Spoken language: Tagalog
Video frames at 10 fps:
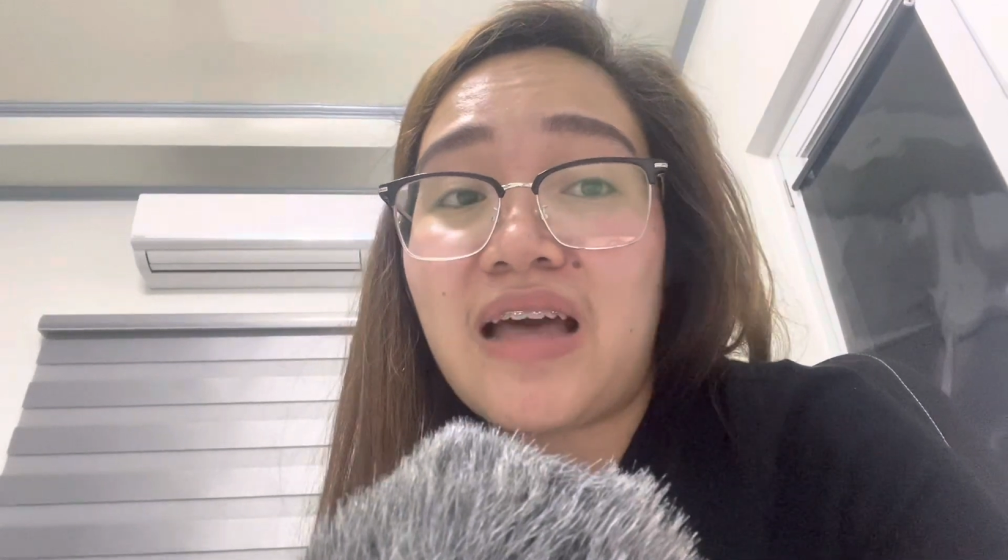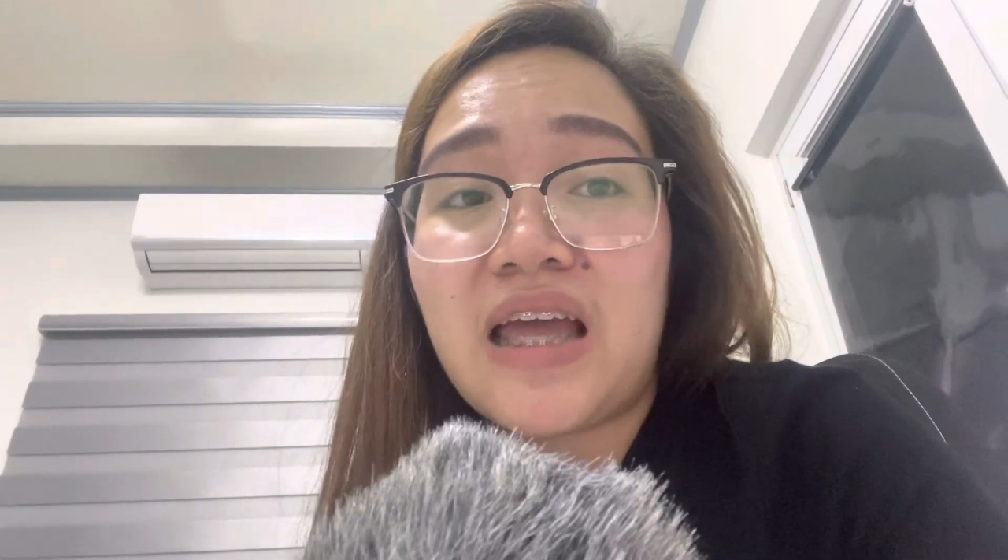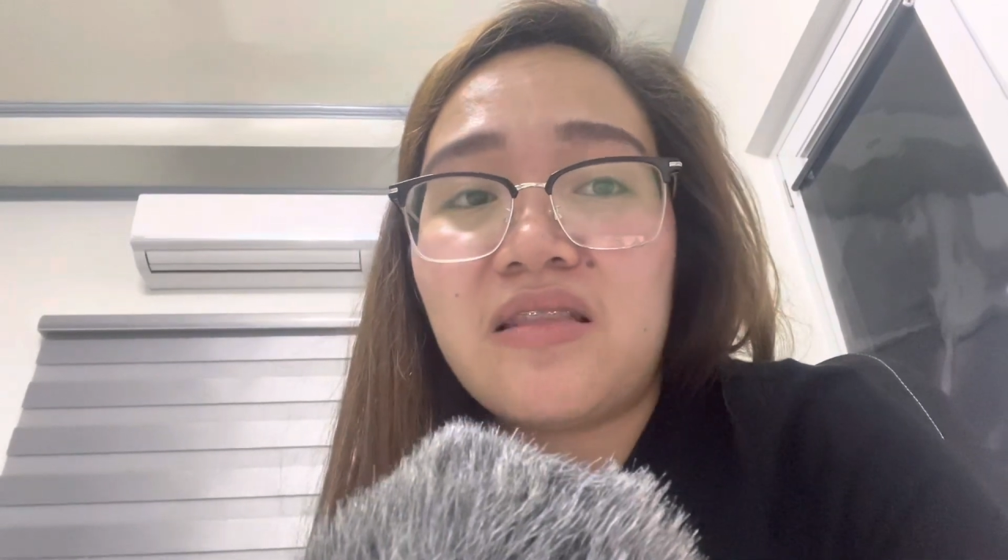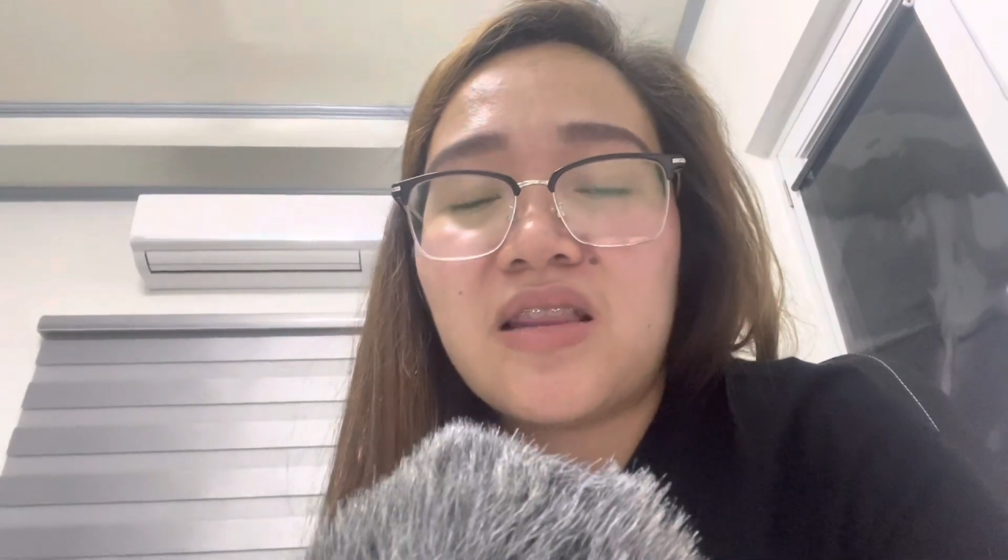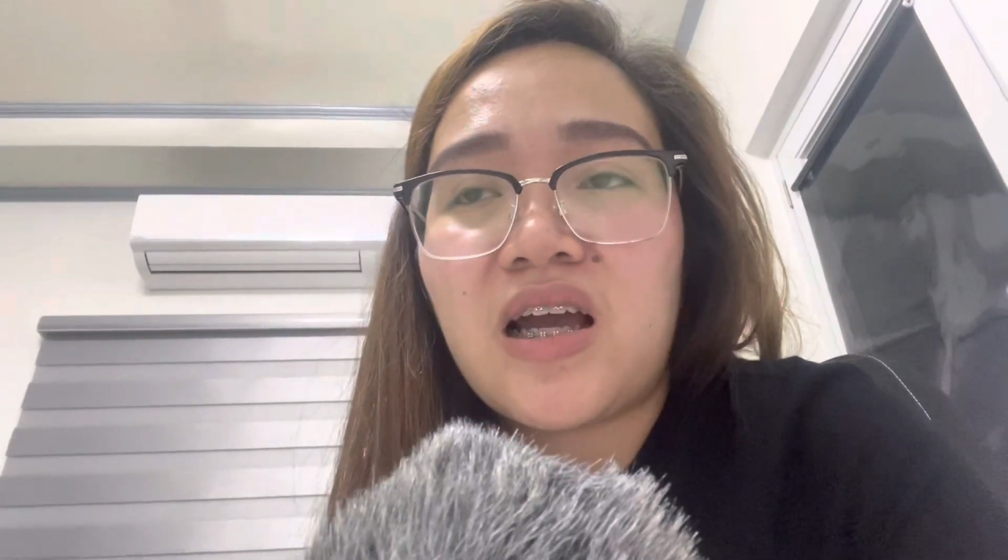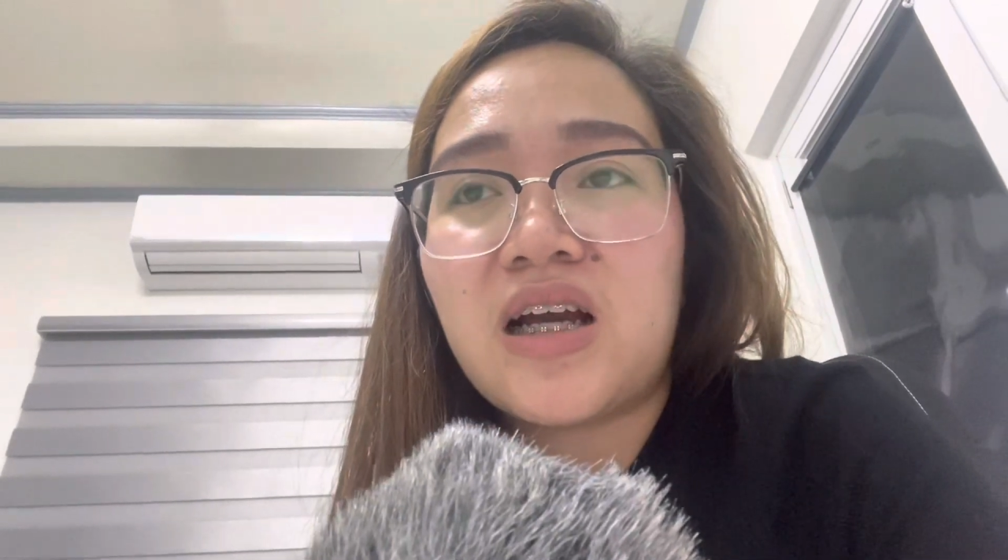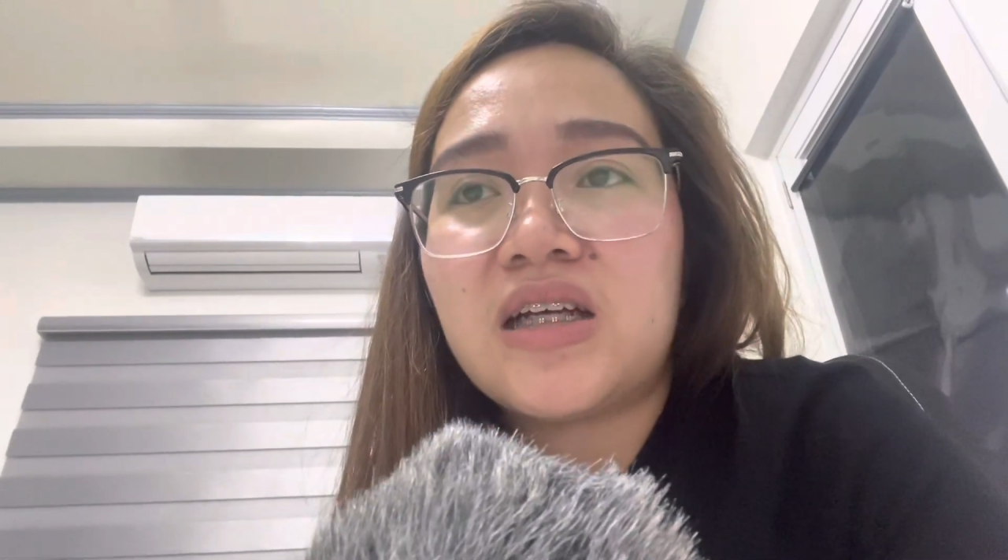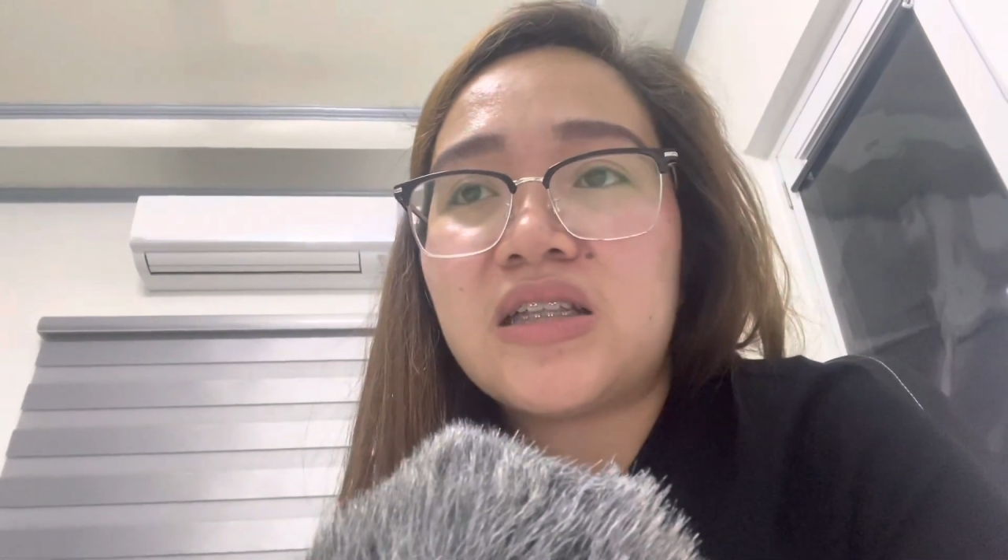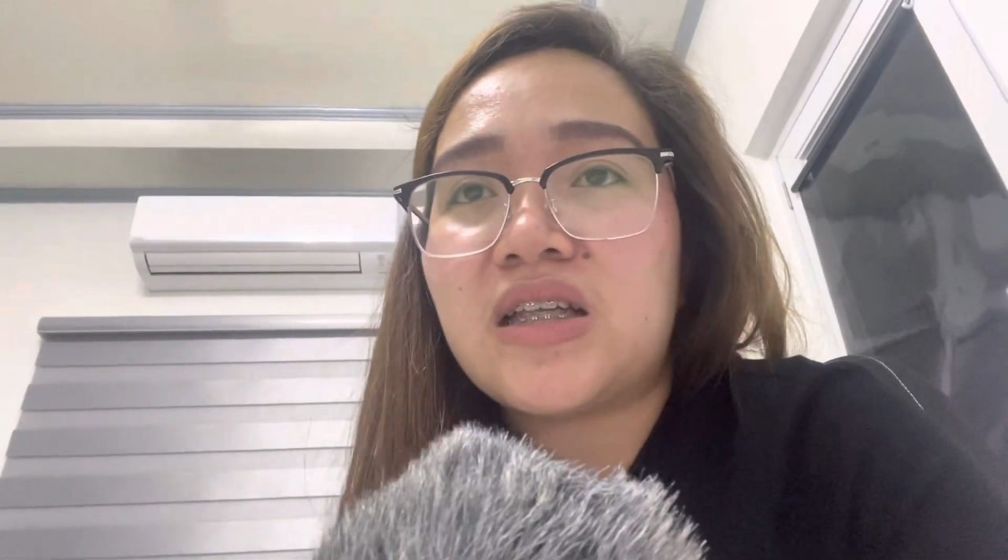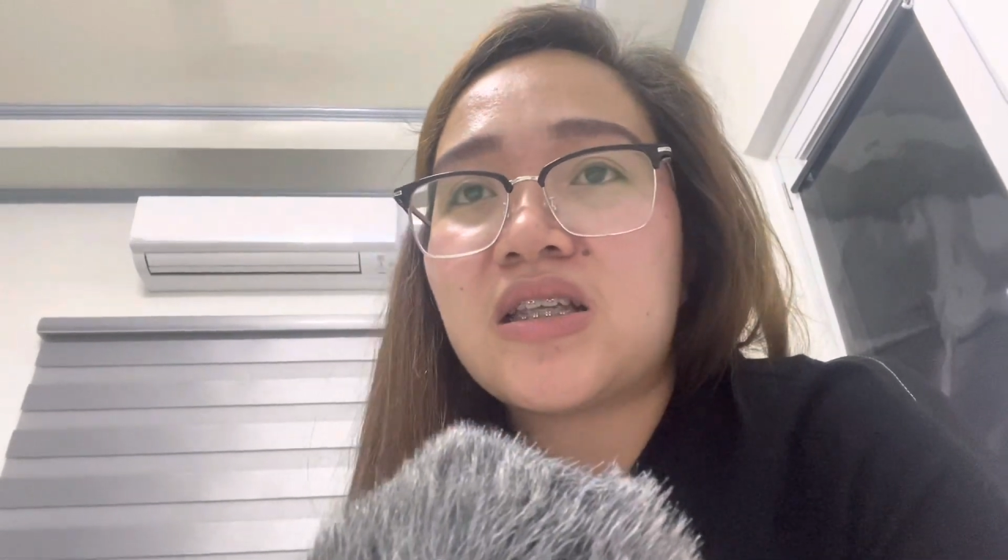9 na
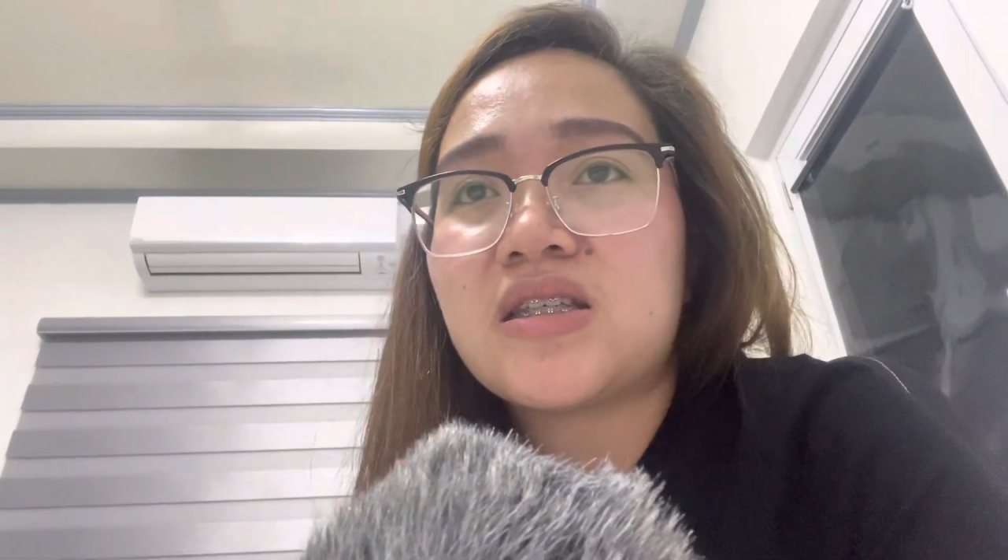ganyan.